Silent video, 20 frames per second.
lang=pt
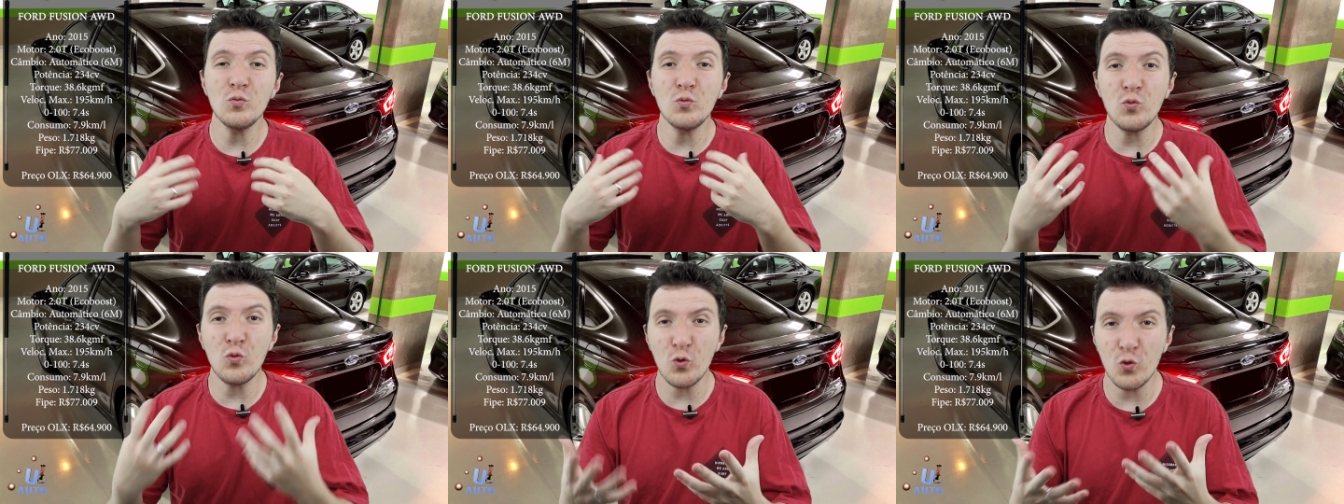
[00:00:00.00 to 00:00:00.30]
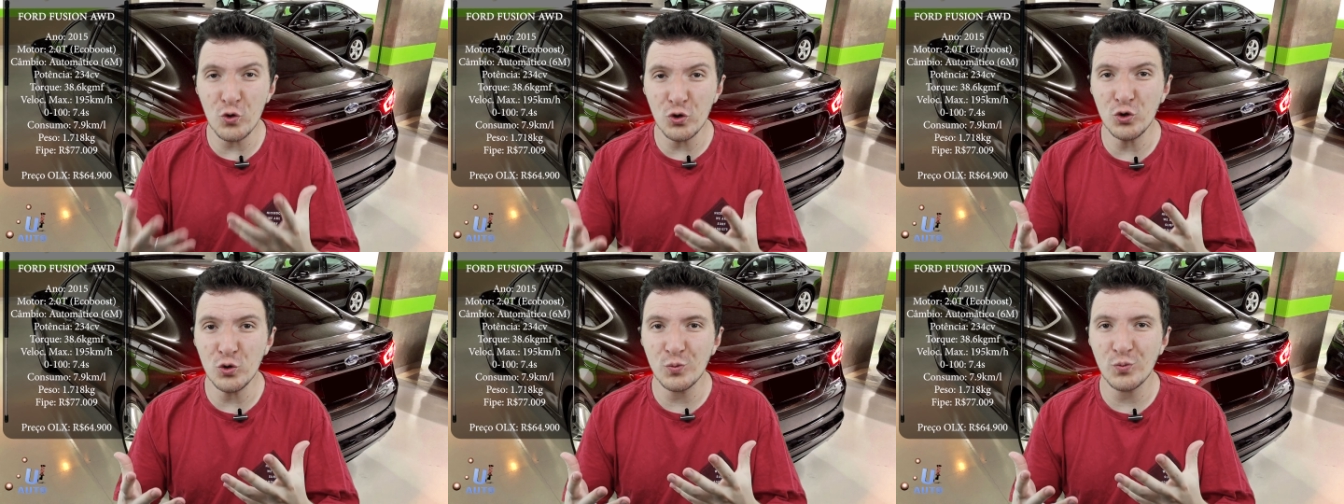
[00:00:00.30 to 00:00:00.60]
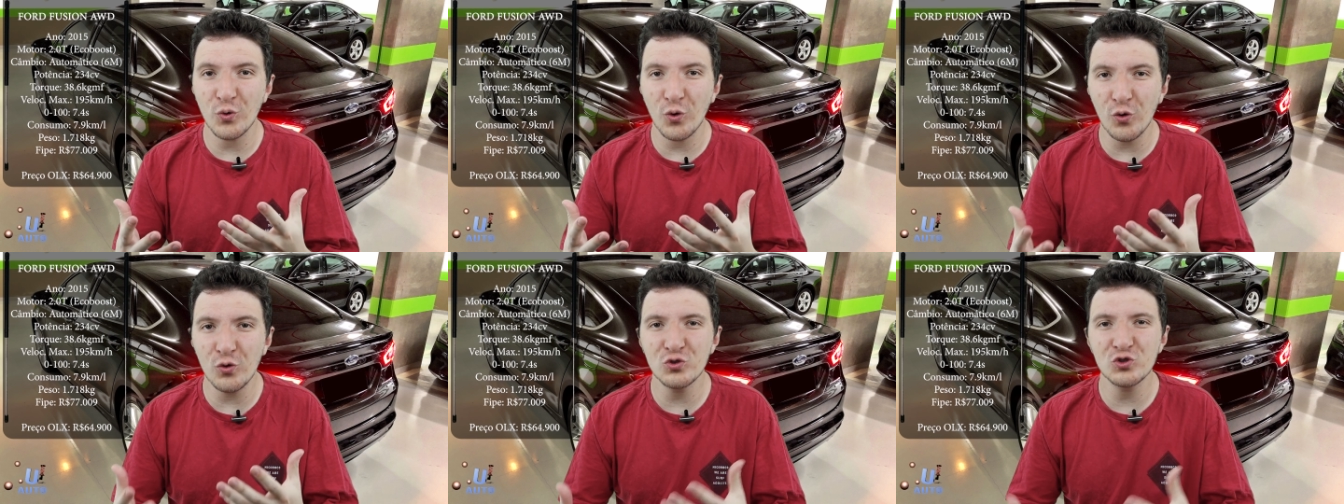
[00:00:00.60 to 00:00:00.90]
muito
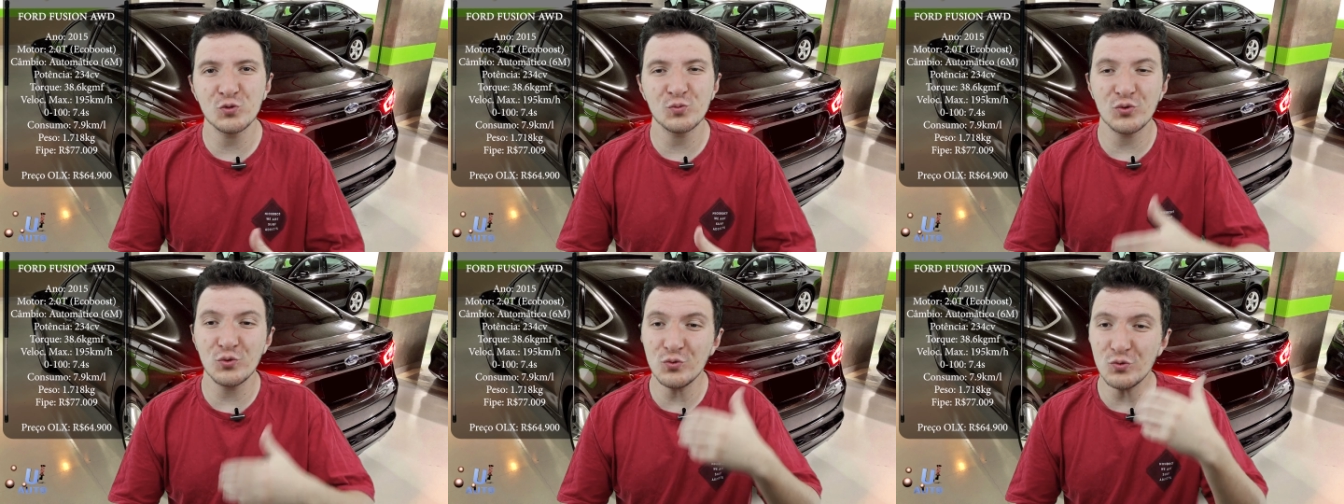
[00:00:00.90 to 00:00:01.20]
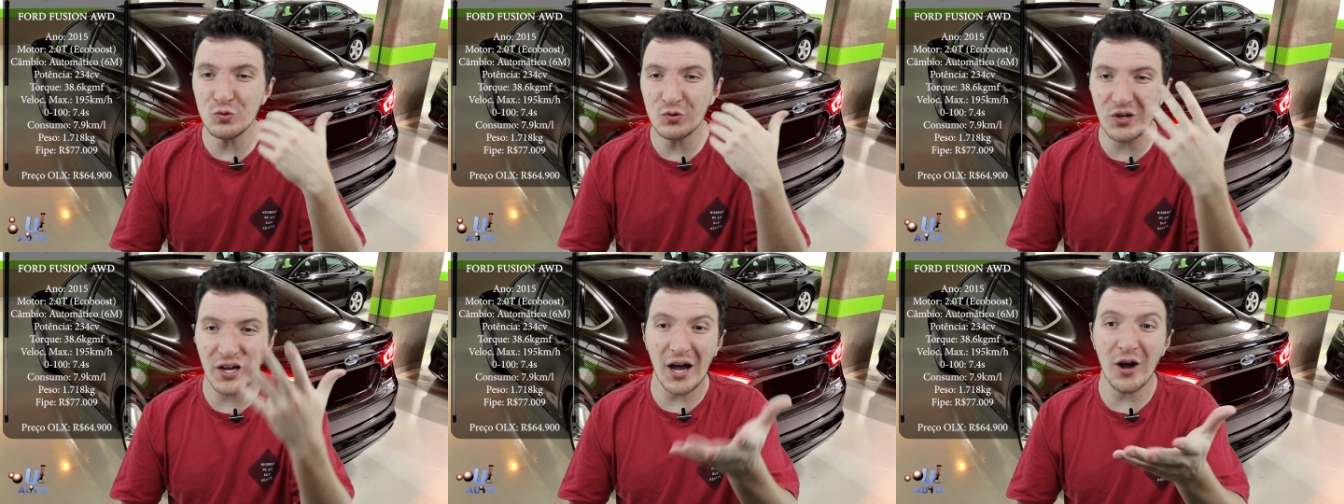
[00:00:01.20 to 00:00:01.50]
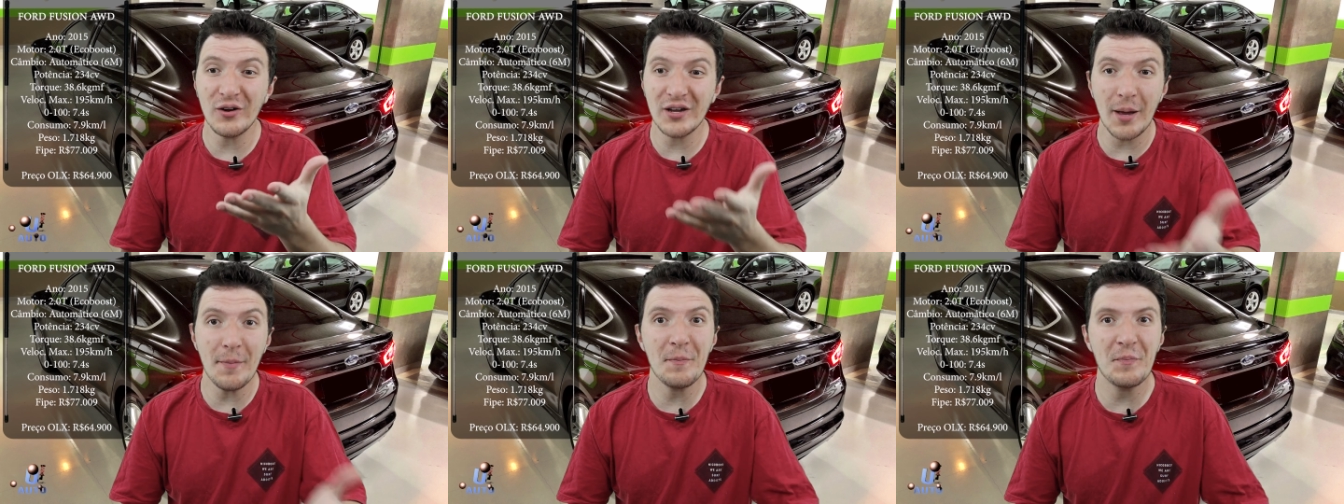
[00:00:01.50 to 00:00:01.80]
bons para um
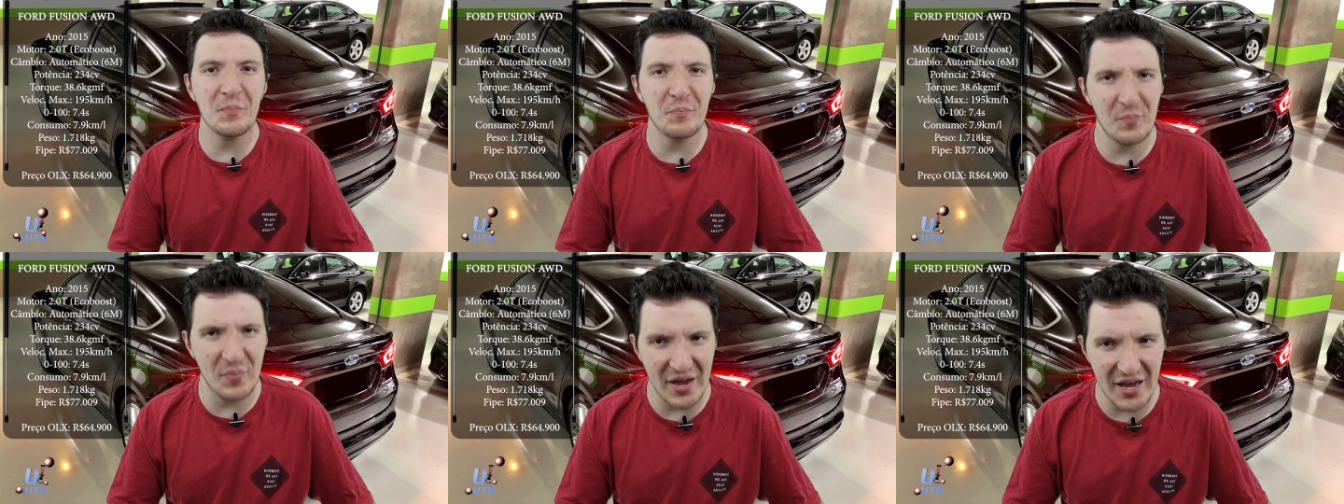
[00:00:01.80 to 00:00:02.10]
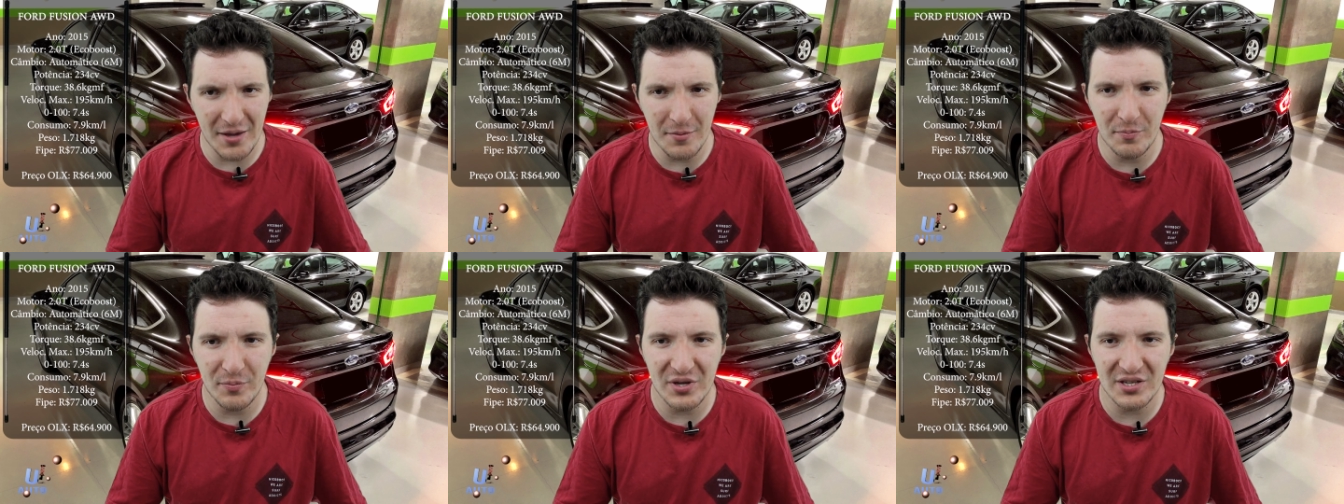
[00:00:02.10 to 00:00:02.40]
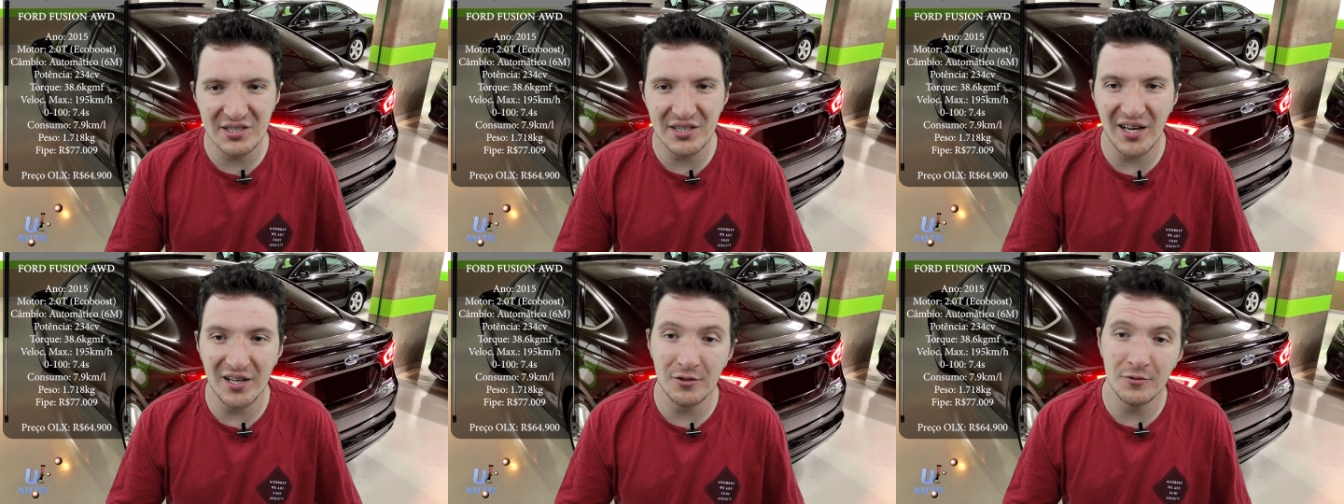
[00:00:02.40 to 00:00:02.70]
carro que é bem
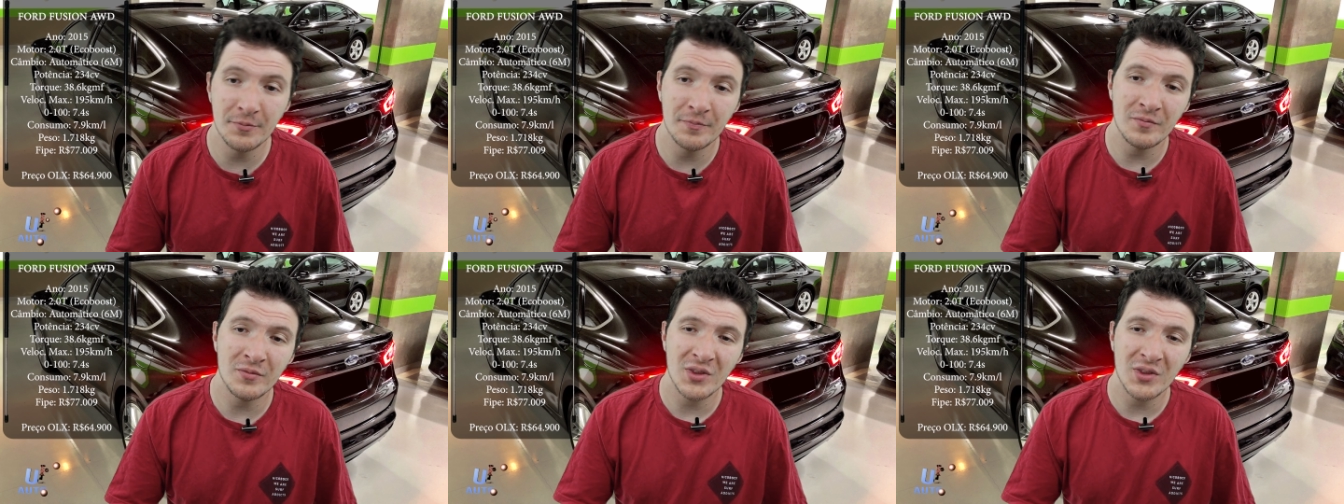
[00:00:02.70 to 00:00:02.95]
pesado.